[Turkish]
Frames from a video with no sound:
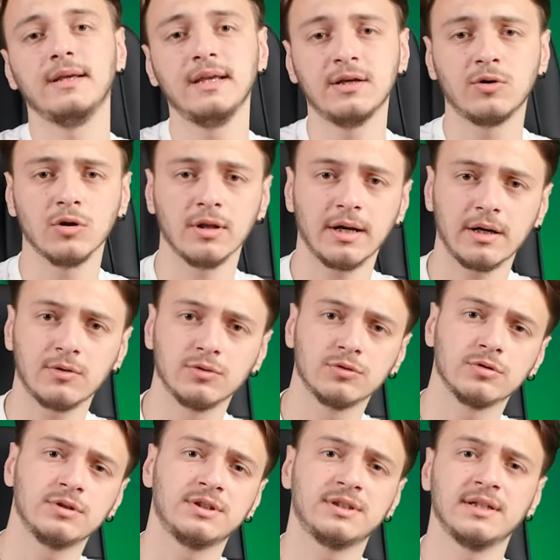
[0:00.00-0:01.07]
İlk olarak
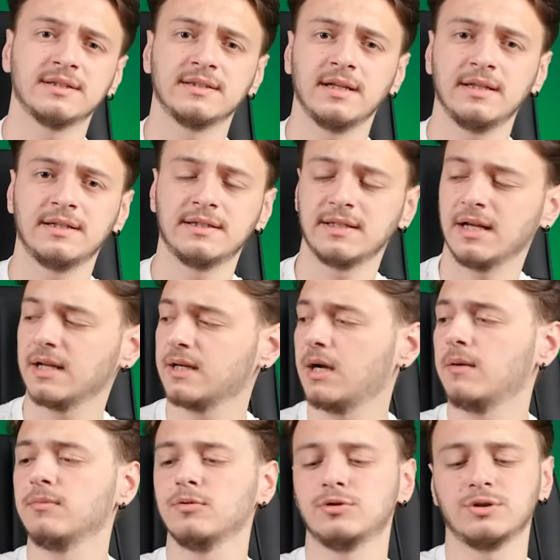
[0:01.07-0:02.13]
kutunun içerisinden iki tane
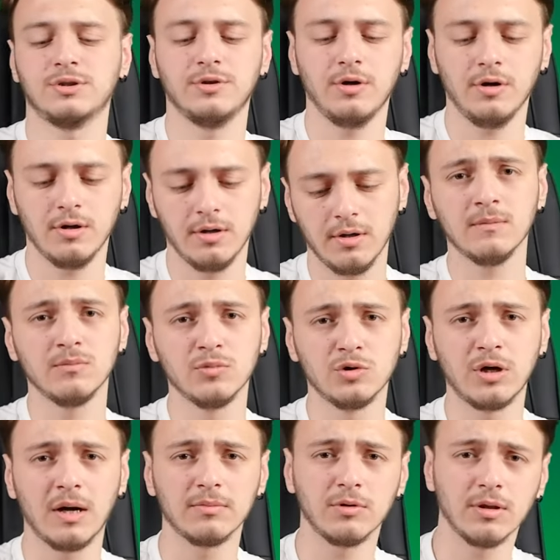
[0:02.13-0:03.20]
kablo çıkıyor.
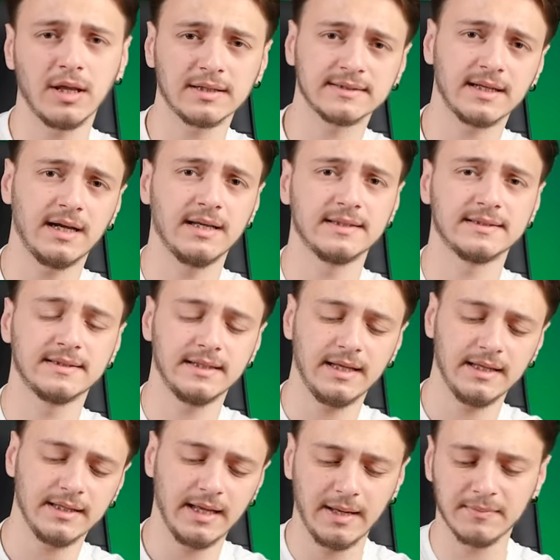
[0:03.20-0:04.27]
Bu kablolar
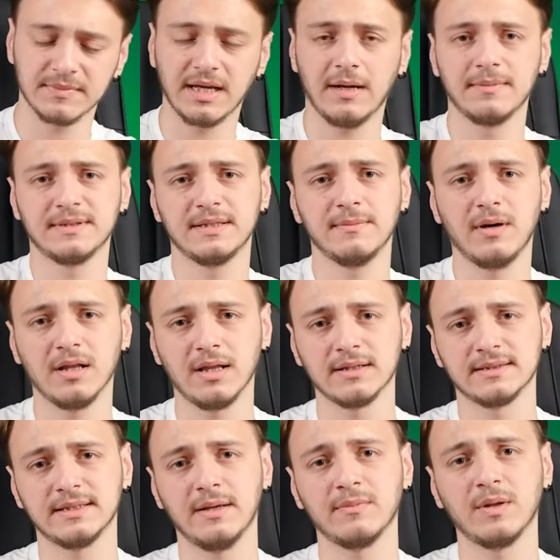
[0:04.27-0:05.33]
sayesinde hem Type-C
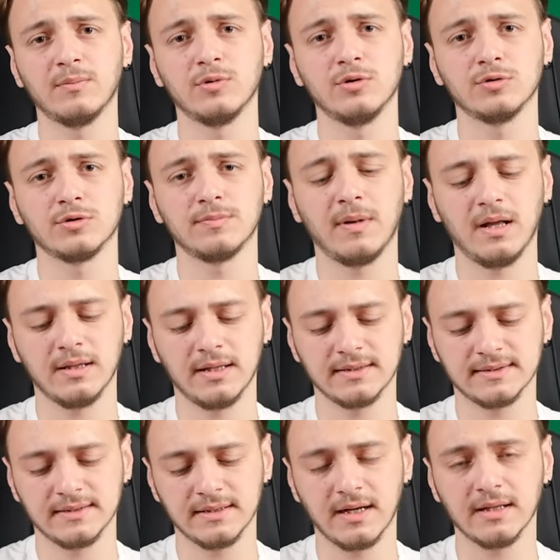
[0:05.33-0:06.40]
bağlantısı hem de Bluetooth
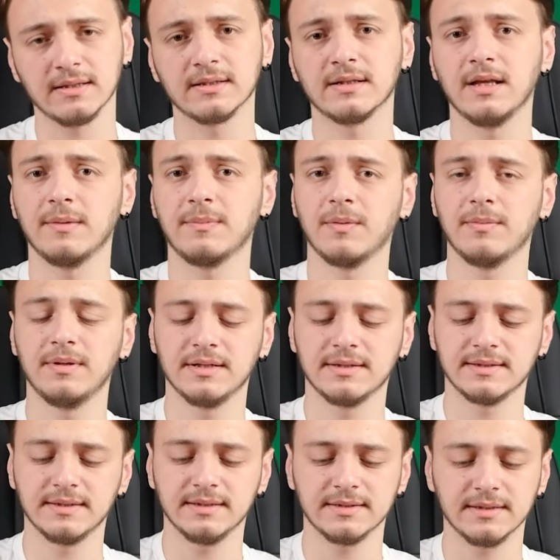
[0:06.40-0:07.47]
bağlantısını rahatlıkla
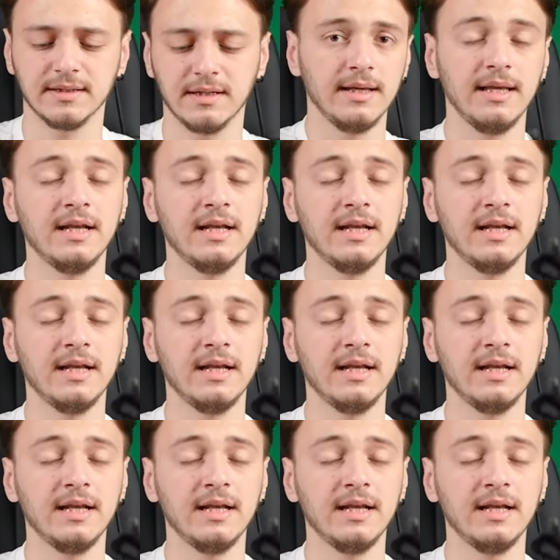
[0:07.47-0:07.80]
yapabilirsiniz.